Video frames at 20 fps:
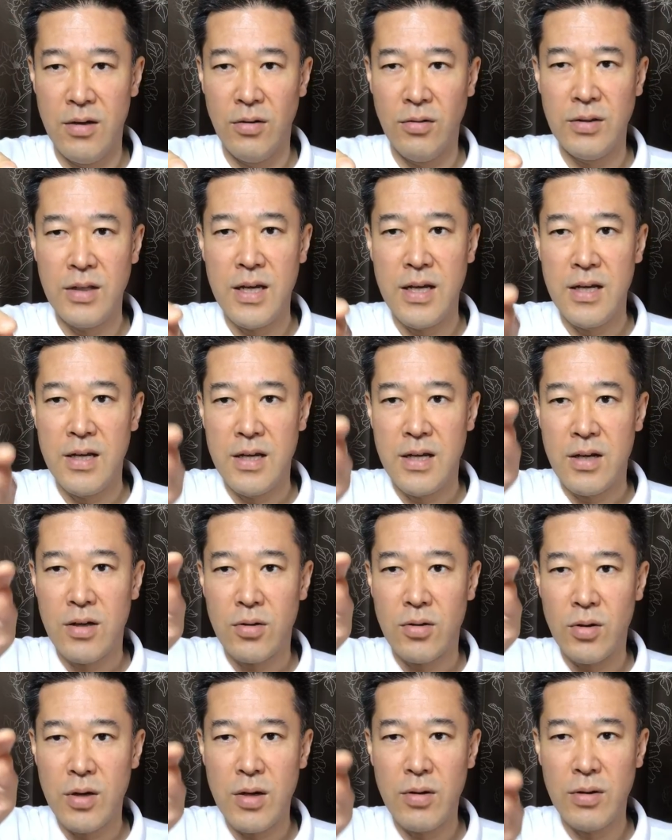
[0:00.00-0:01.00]
で
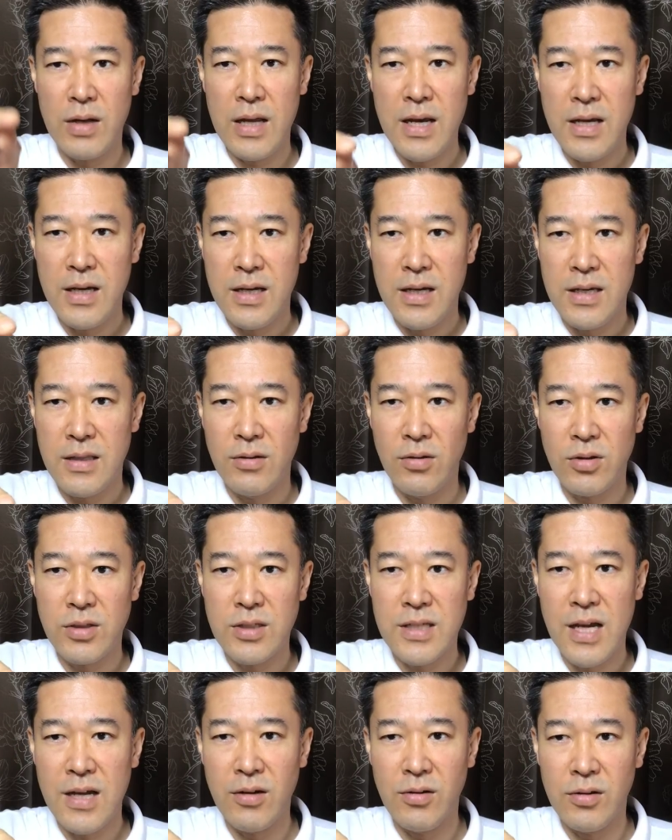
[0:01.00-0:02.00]
これをねの
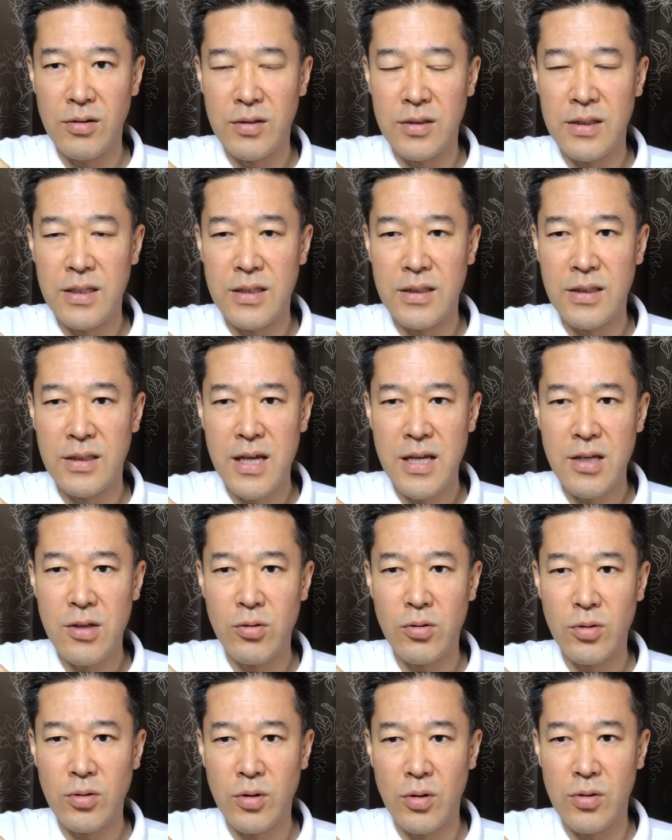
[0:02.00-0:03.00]
下のでき
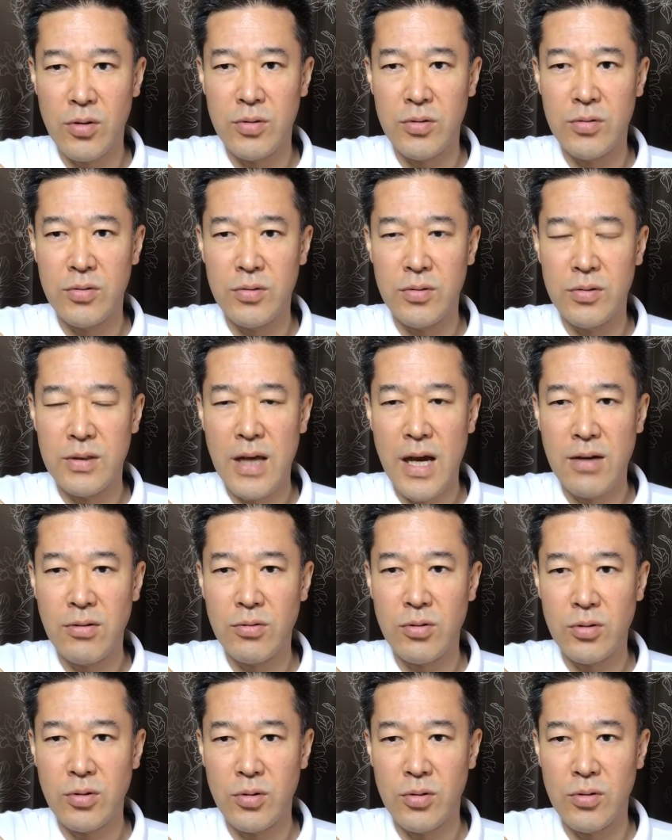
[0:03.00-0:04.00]
ることをや
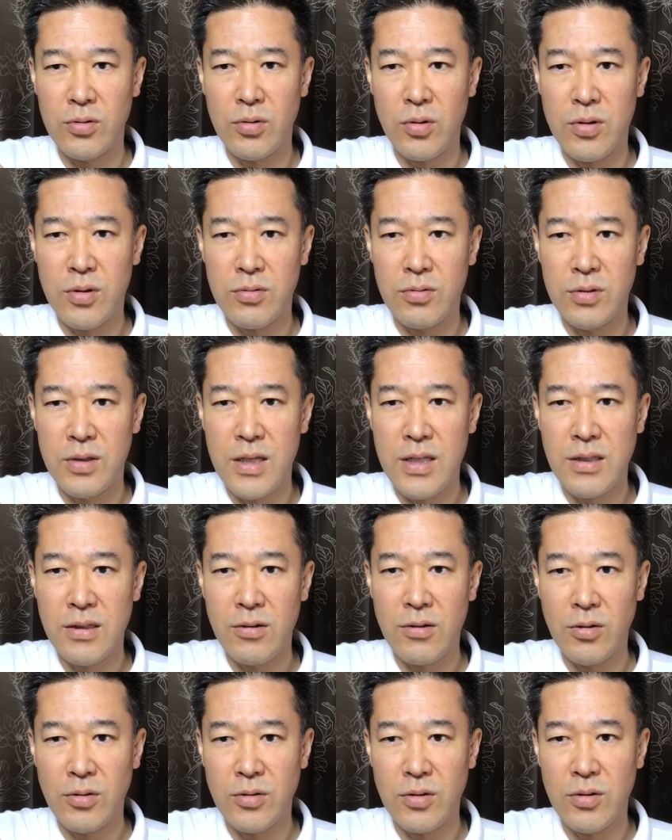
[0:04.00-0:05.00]
ることを取り組んでいく
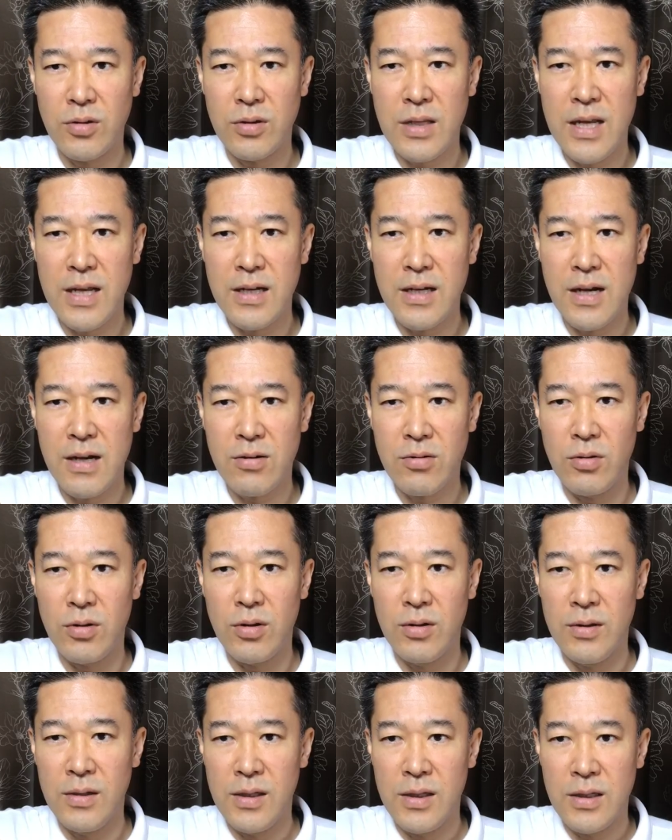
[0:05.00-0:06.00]
とその点が
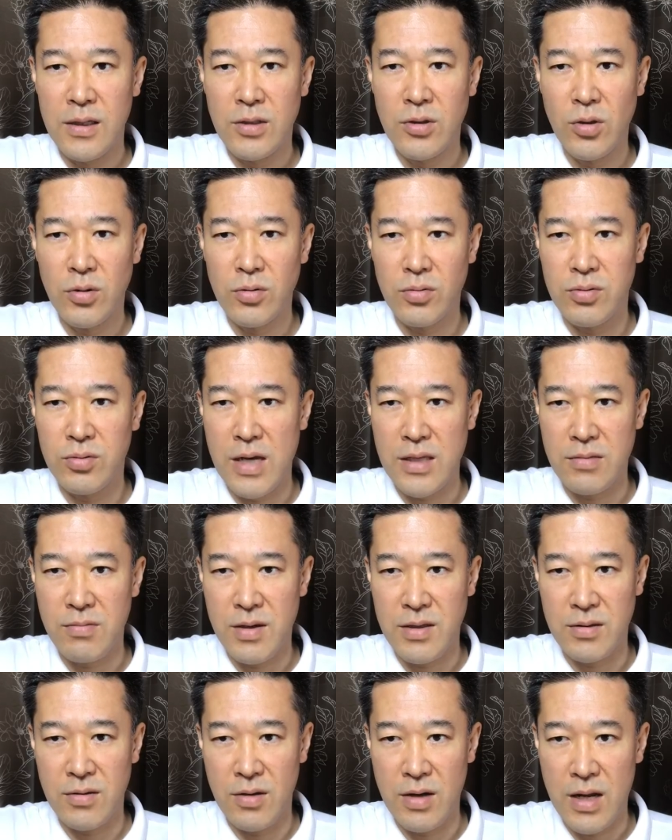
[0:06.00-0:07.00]
こう一つ増やし
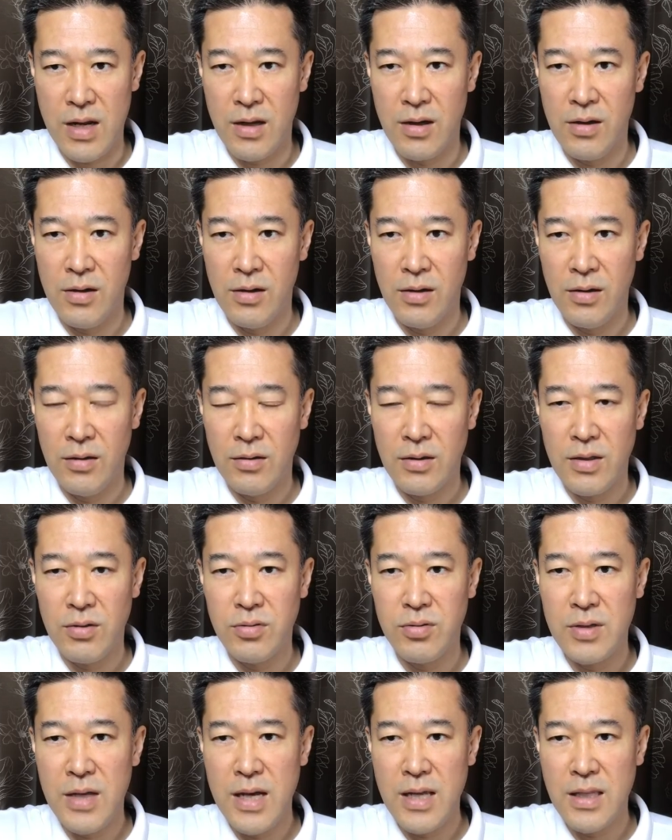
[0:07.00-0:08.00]
ますよね。で
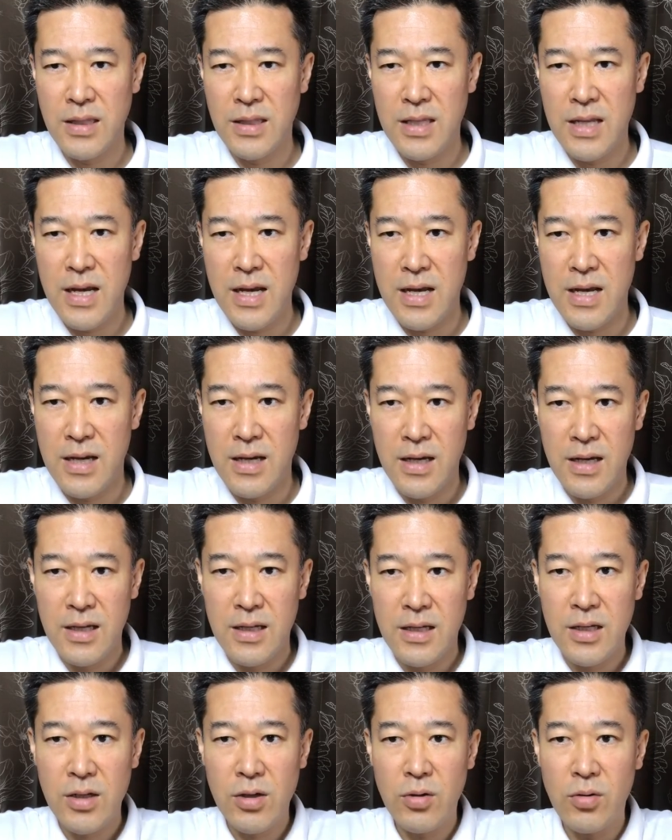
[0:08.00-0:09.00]
増えて
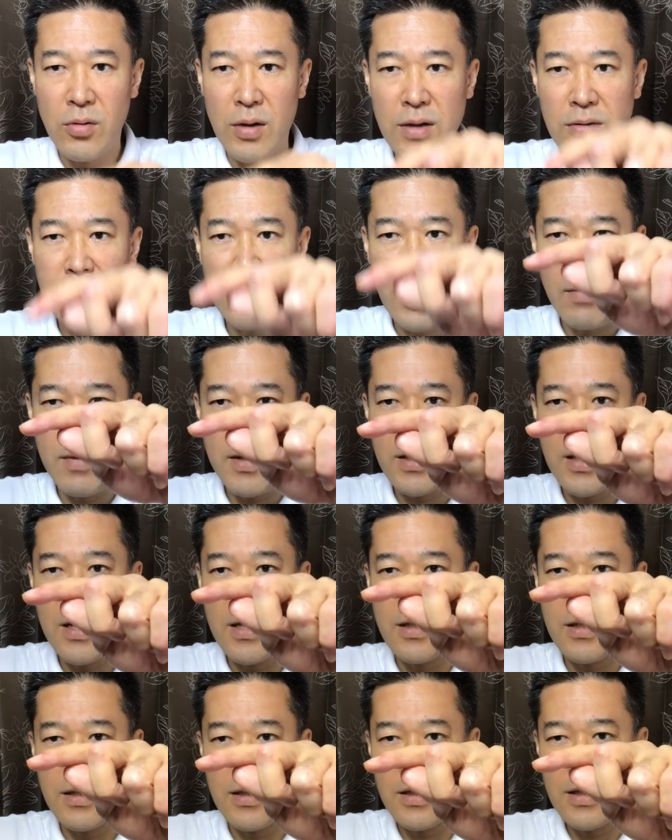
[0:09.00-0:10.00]
1個は深めて
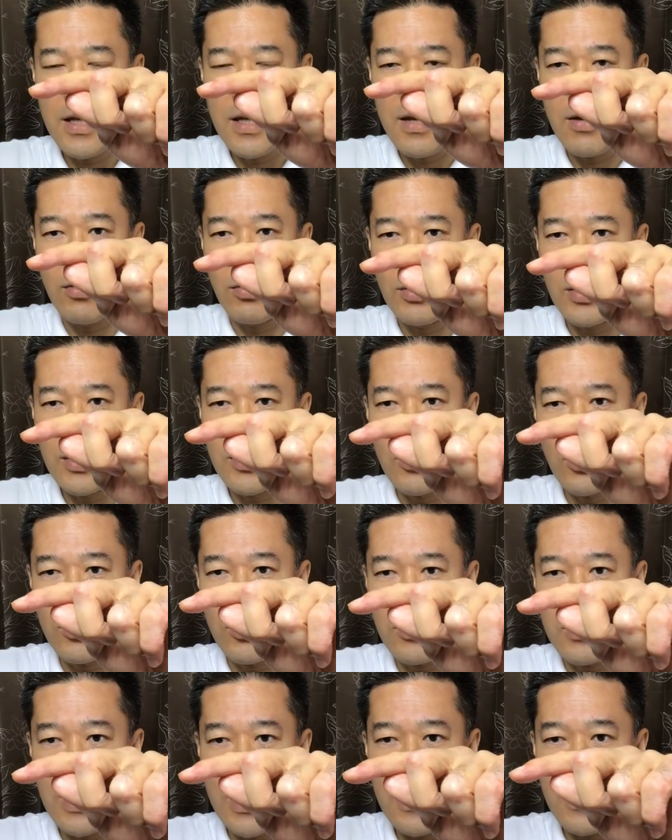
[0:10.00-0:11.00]
いってほんで1
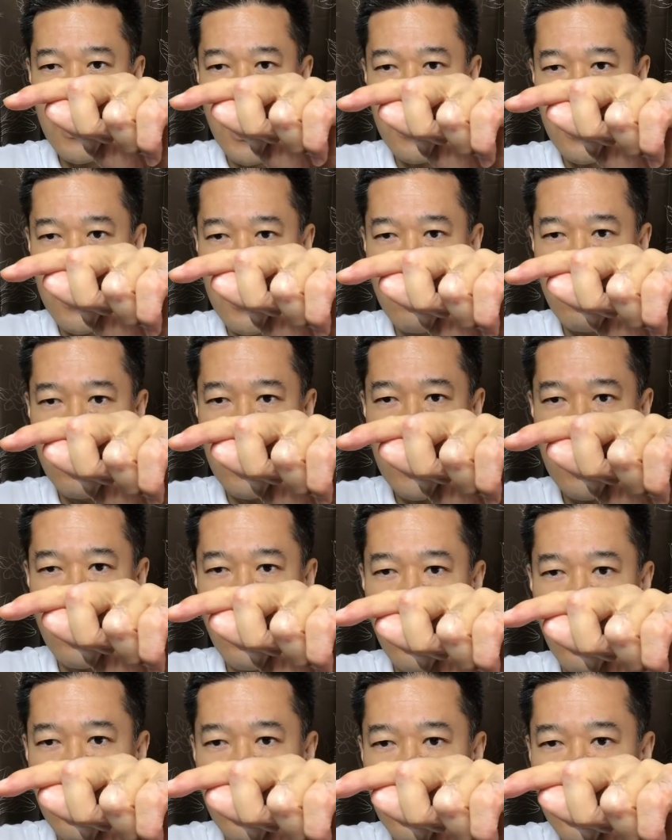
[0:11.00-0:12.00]
つ点になってるんで
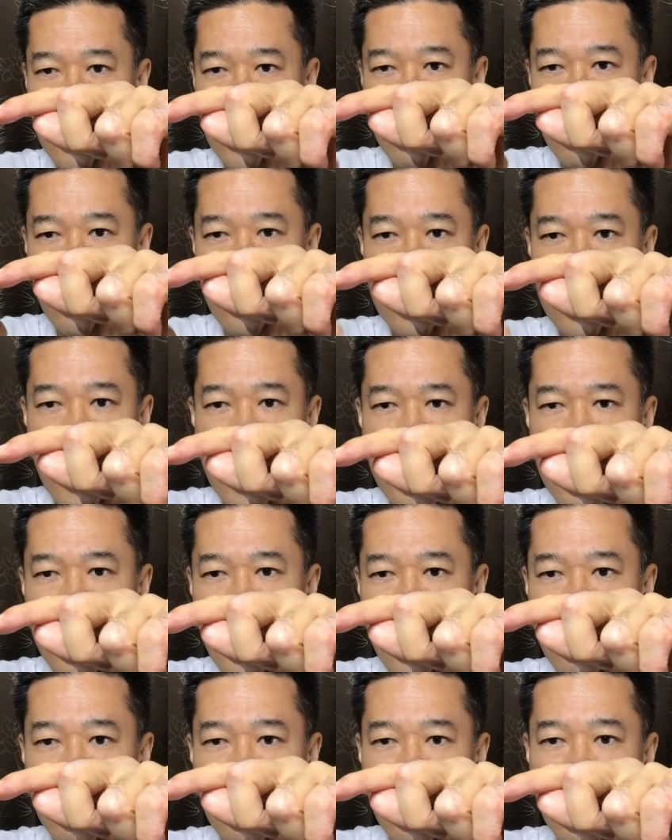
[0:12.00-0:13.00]
その人はこう三
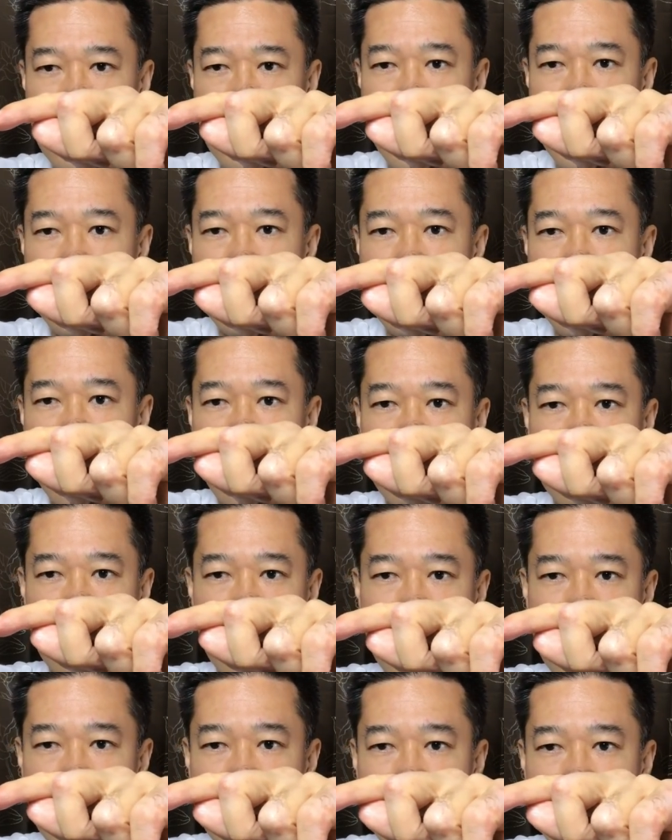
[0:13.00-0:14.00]
角の形になるんで
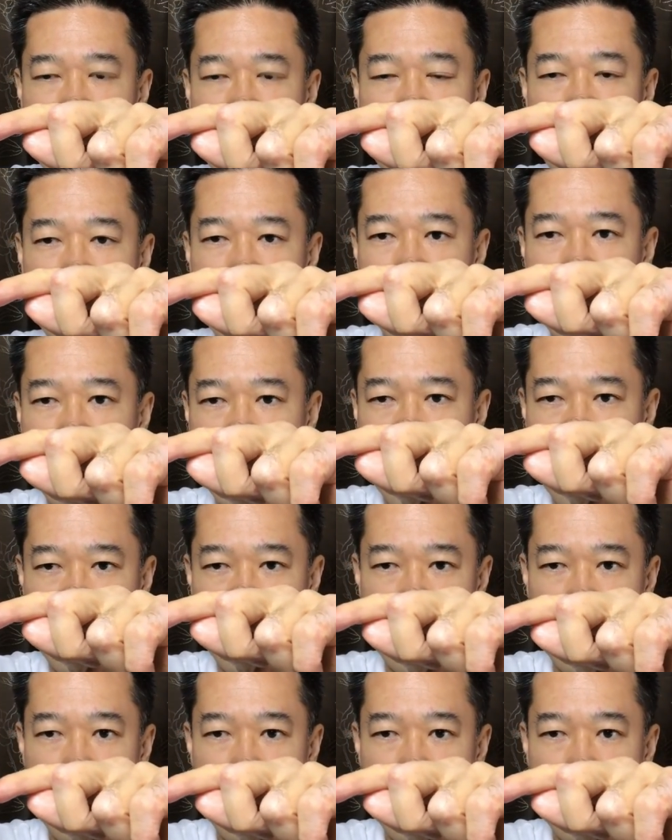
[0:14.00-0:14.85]
すよね三角の形。